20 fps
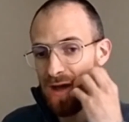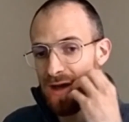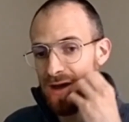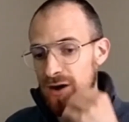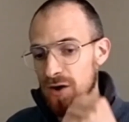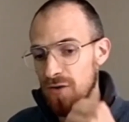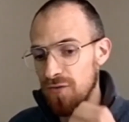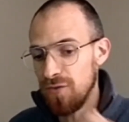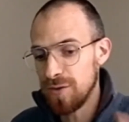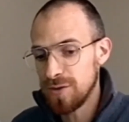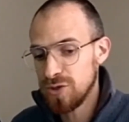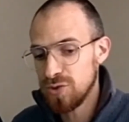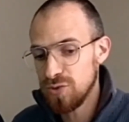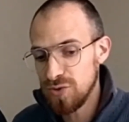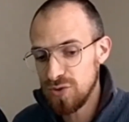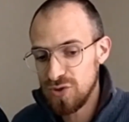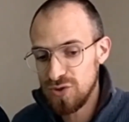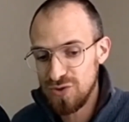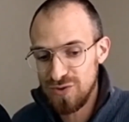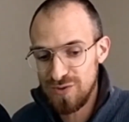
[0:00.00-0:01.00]
en fonction
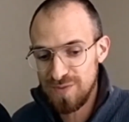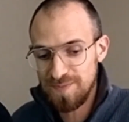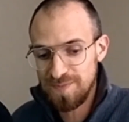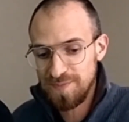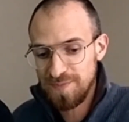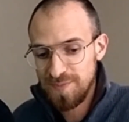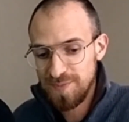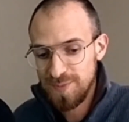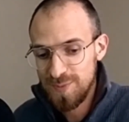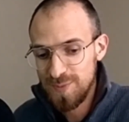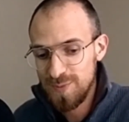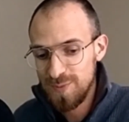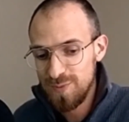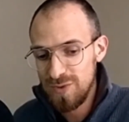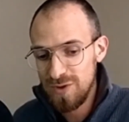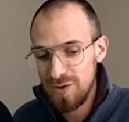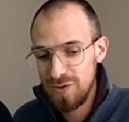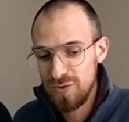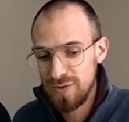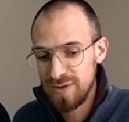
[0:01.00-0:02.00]
de ce
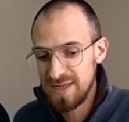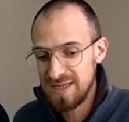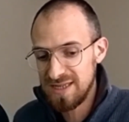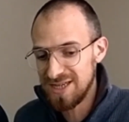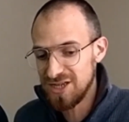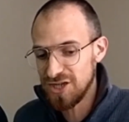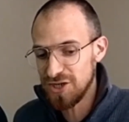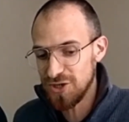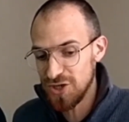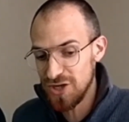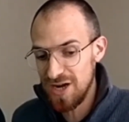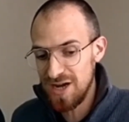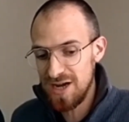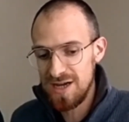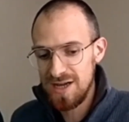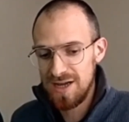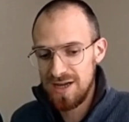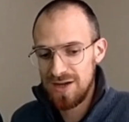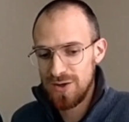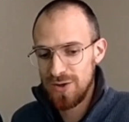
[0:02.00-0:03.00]
de ces échanges
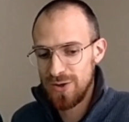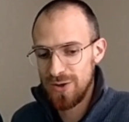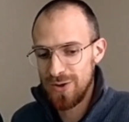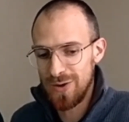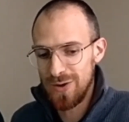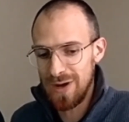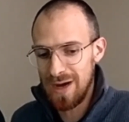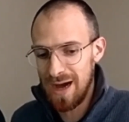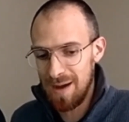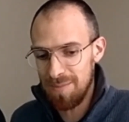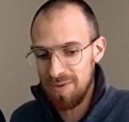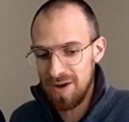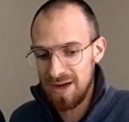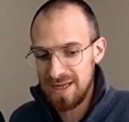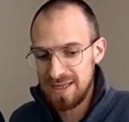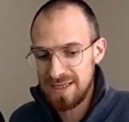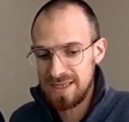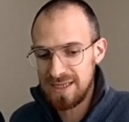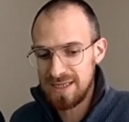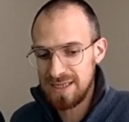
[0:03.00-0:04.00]
là
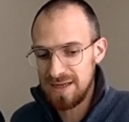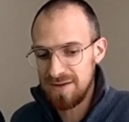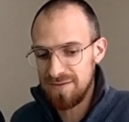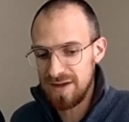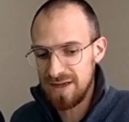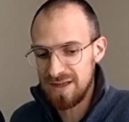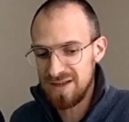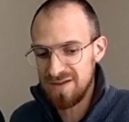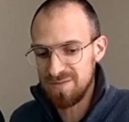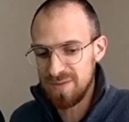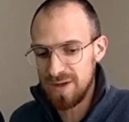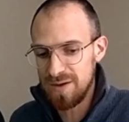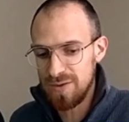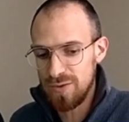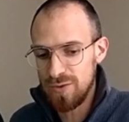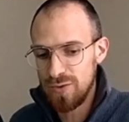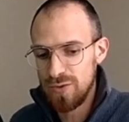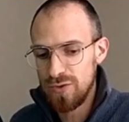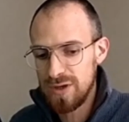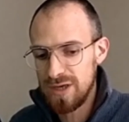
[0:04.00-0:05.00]
après c'est effectivement
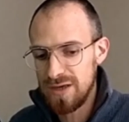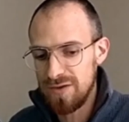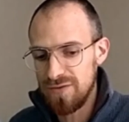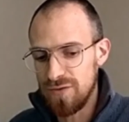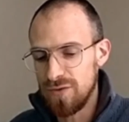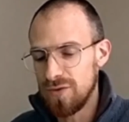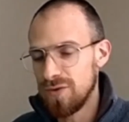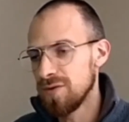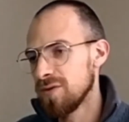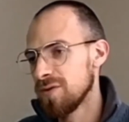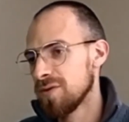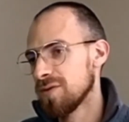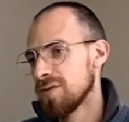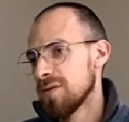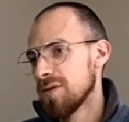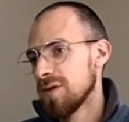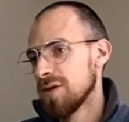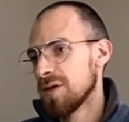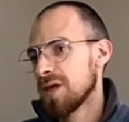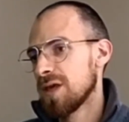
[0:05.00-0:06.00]
eux qui vont
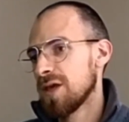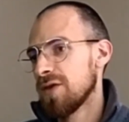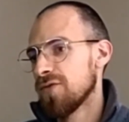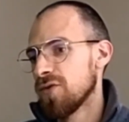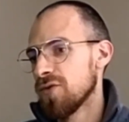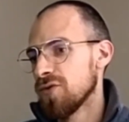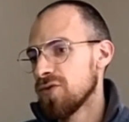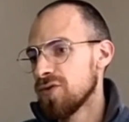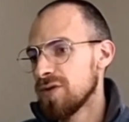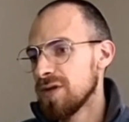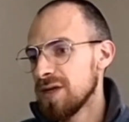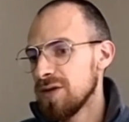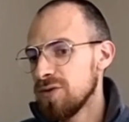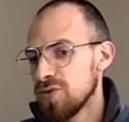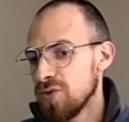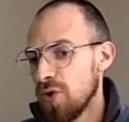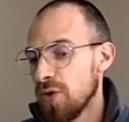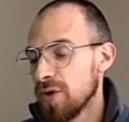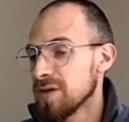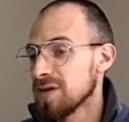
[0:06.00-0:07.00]
qui vont donner une
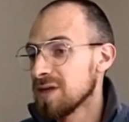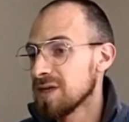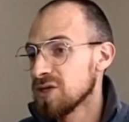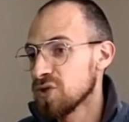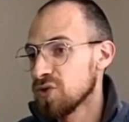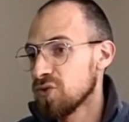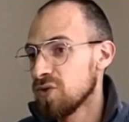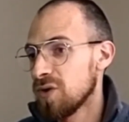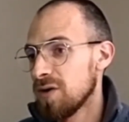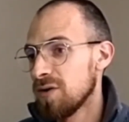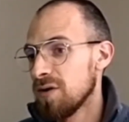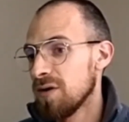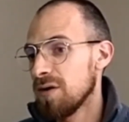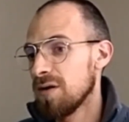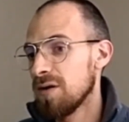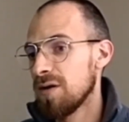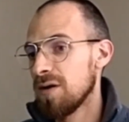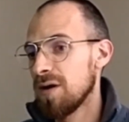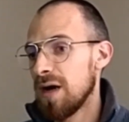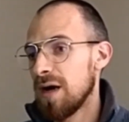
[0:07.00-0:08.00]
orientation à leur
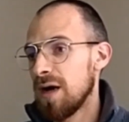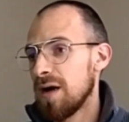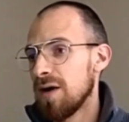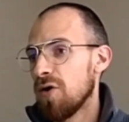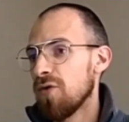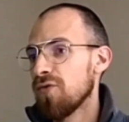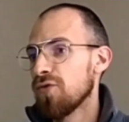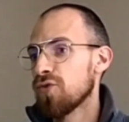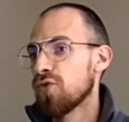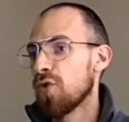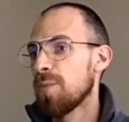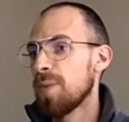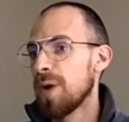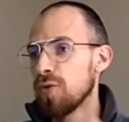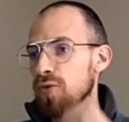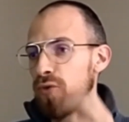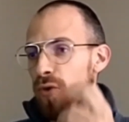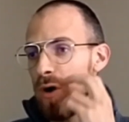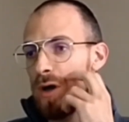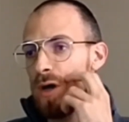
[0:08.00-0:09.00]
à leur futur
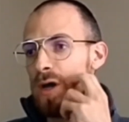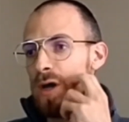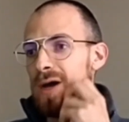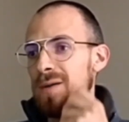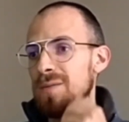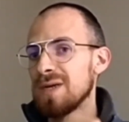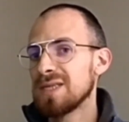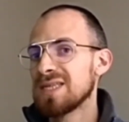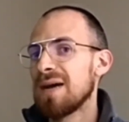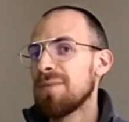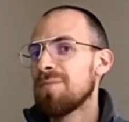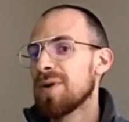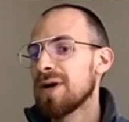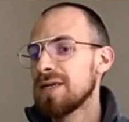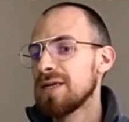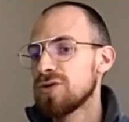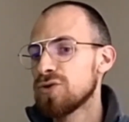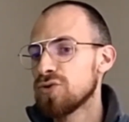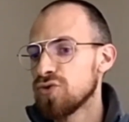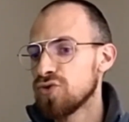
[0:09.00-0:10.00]
parcours parce
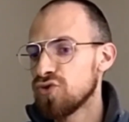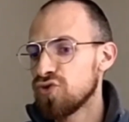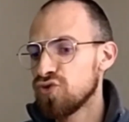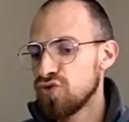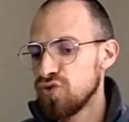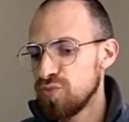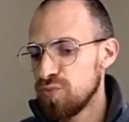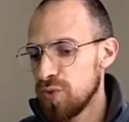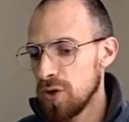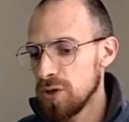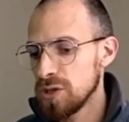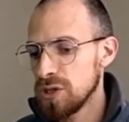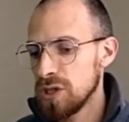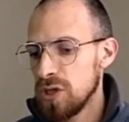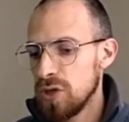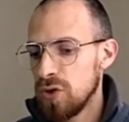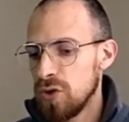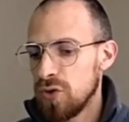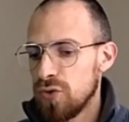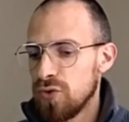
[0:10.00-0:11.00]
qu'après, je suppose
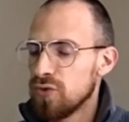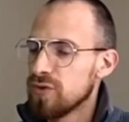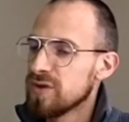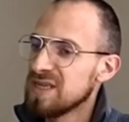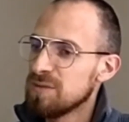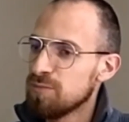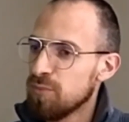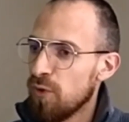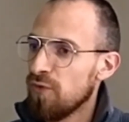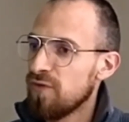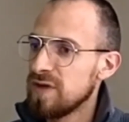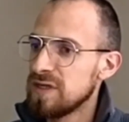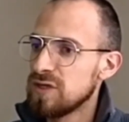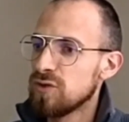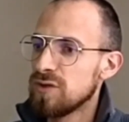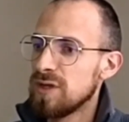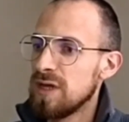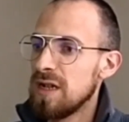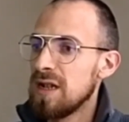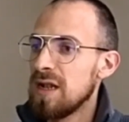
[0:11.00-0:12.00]
que ces
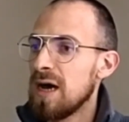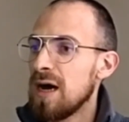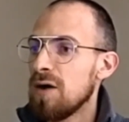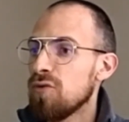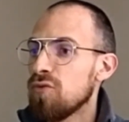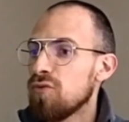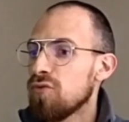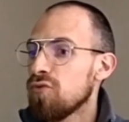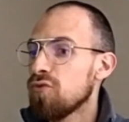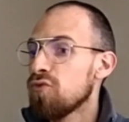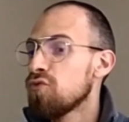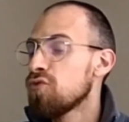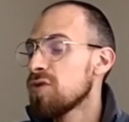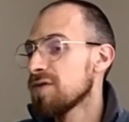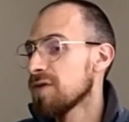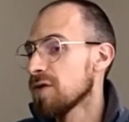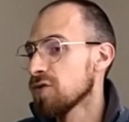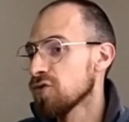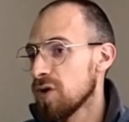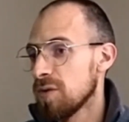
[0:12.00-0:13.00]
professionnels-là, ou
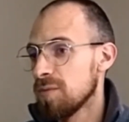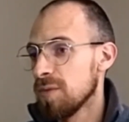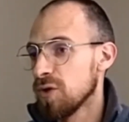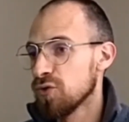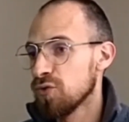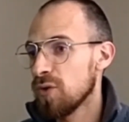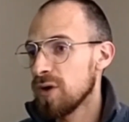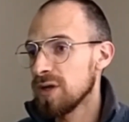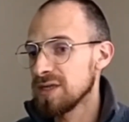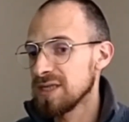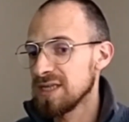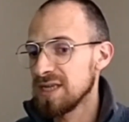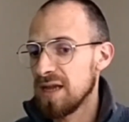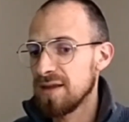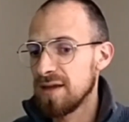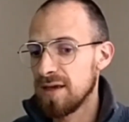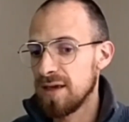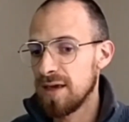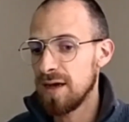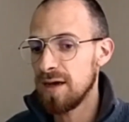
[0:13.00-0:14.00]
éventuellement toi dans
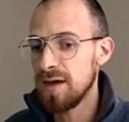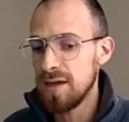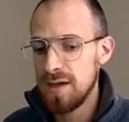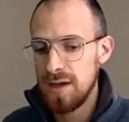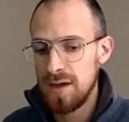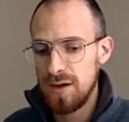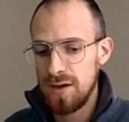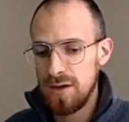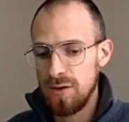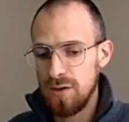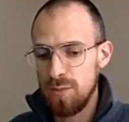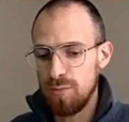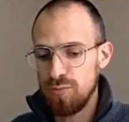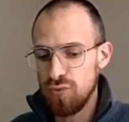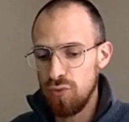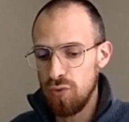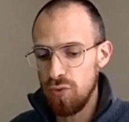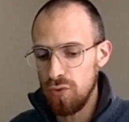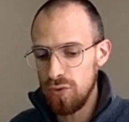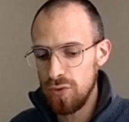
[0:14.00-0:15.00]
certains cas, euh,
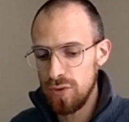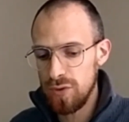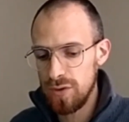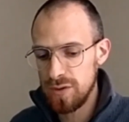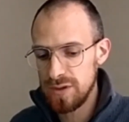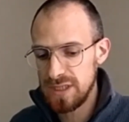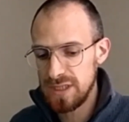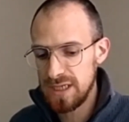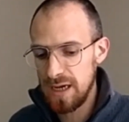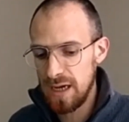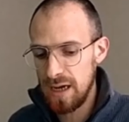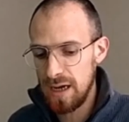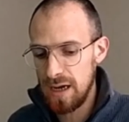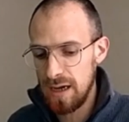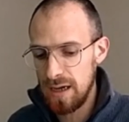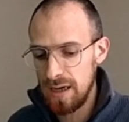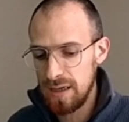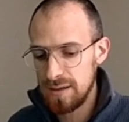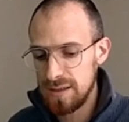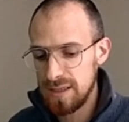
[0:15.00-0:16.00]
pourront euh, dire,
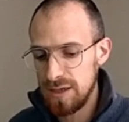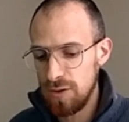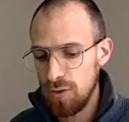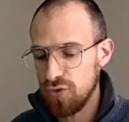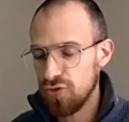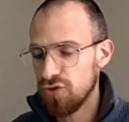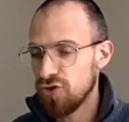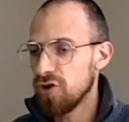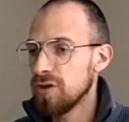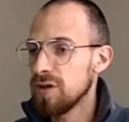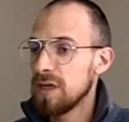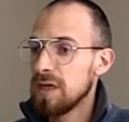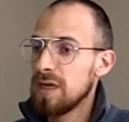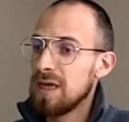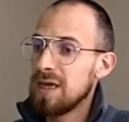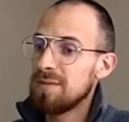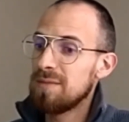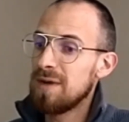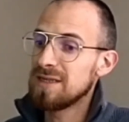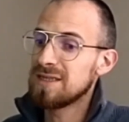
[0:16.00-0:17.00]
à, dire aux jeunes,
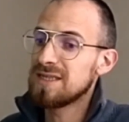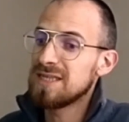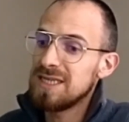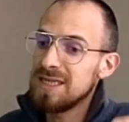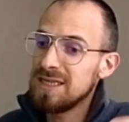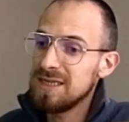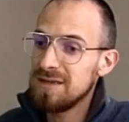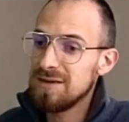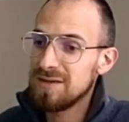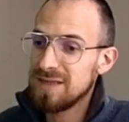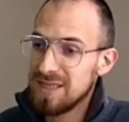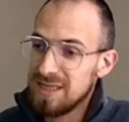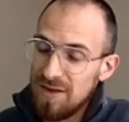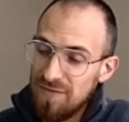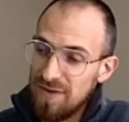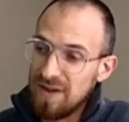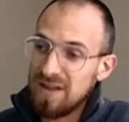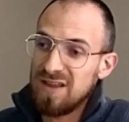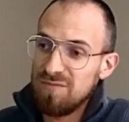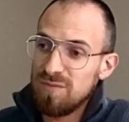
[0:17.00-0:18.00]
eh ben, si, euh, si
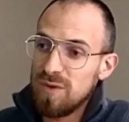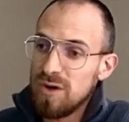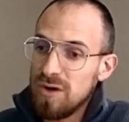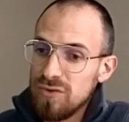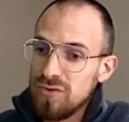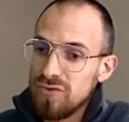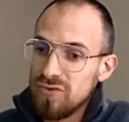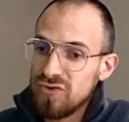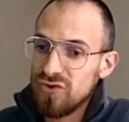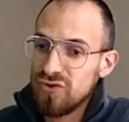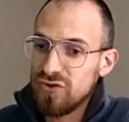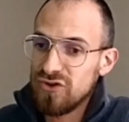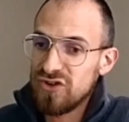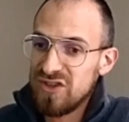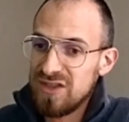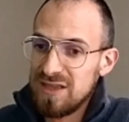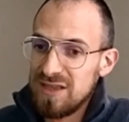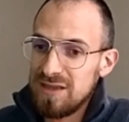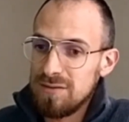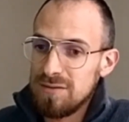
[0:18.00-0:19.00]
effectivement ce, que
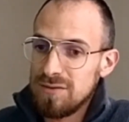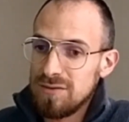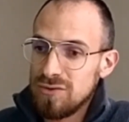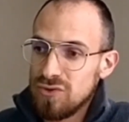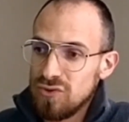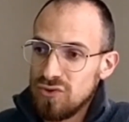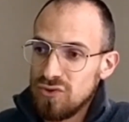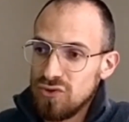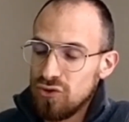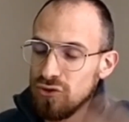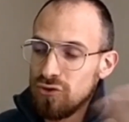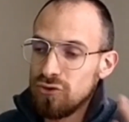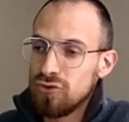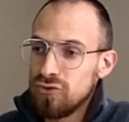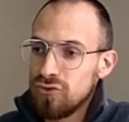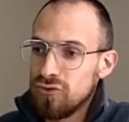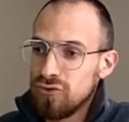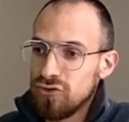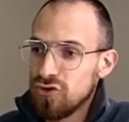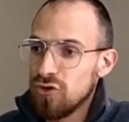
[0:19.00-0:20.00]
ce
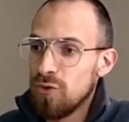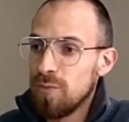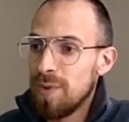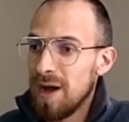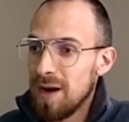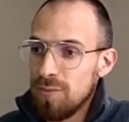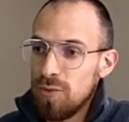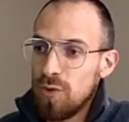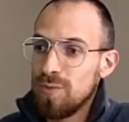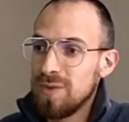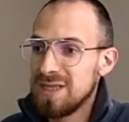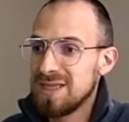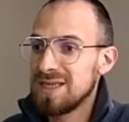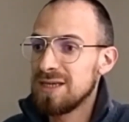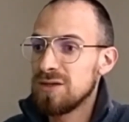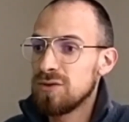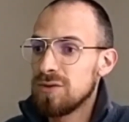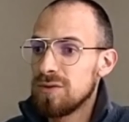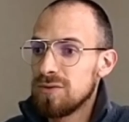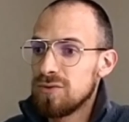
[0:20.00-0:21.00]
dont je te parle, mon
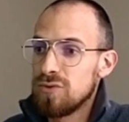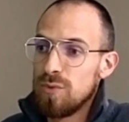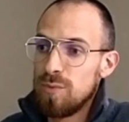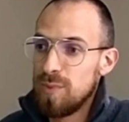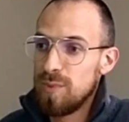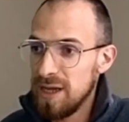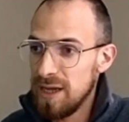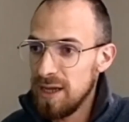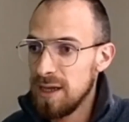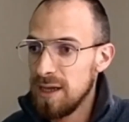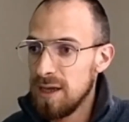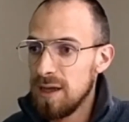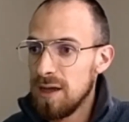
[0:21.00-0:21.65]
métier te plaît,